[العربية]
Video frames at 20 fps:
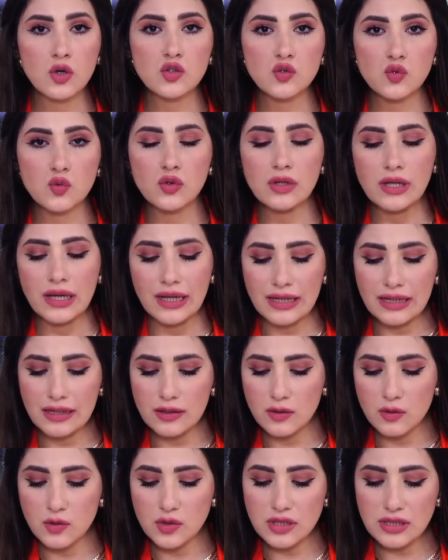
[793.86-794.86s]
ممكن تقول حاجه
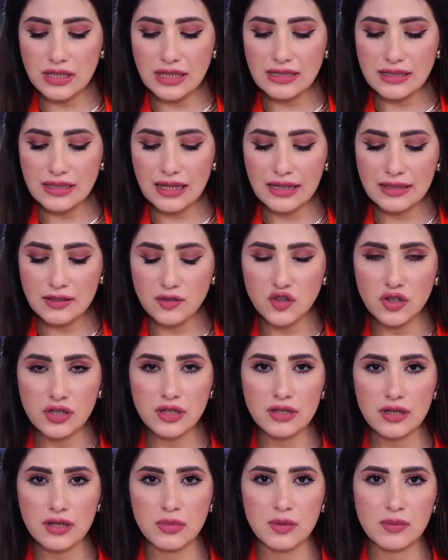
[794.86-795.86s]
للاستاذ هاني
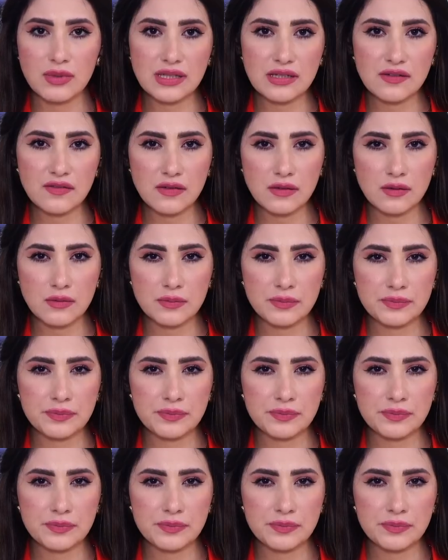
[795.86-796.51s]
شاكر قبل ما تقفل